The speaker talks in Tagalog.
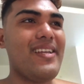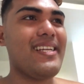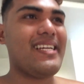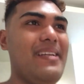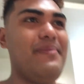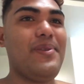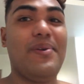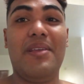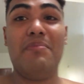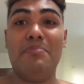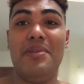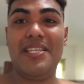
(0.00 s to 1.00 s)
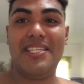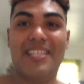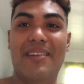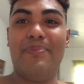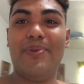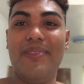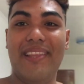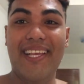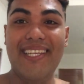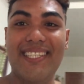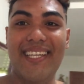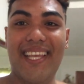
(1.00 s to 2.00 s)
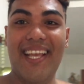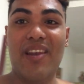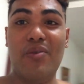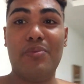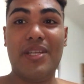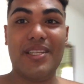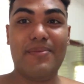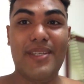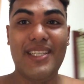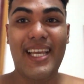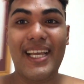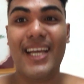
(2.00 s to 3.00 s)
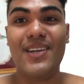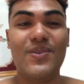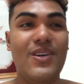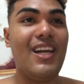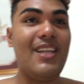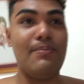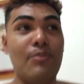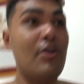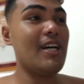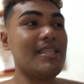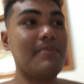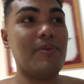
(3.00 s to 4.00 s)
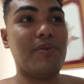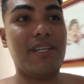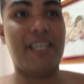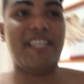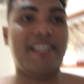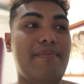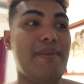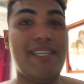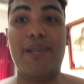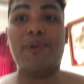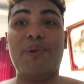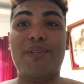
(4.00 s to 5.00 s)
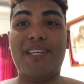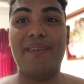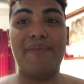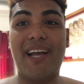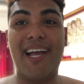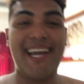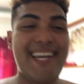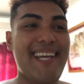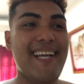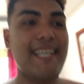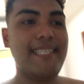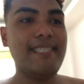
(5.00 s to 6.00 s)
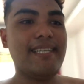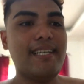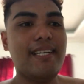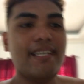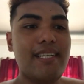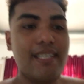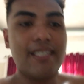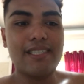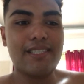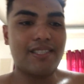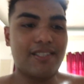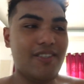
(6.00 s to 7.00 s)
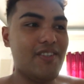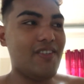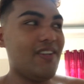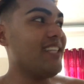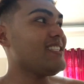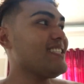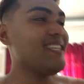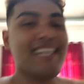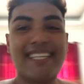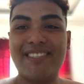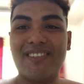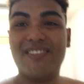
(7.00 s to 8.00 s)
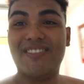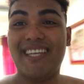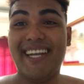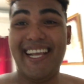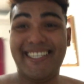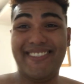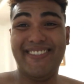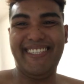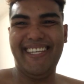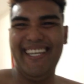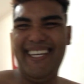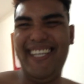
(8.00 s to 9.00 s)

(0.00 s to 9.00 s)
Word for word: kada bitong imbis sa cellphone tinga siya kay nganong ming, ming daghan og kalit bugat mo na kanang mag-download kag mga ngana guys. So let's see guys kung unsa reaction niya.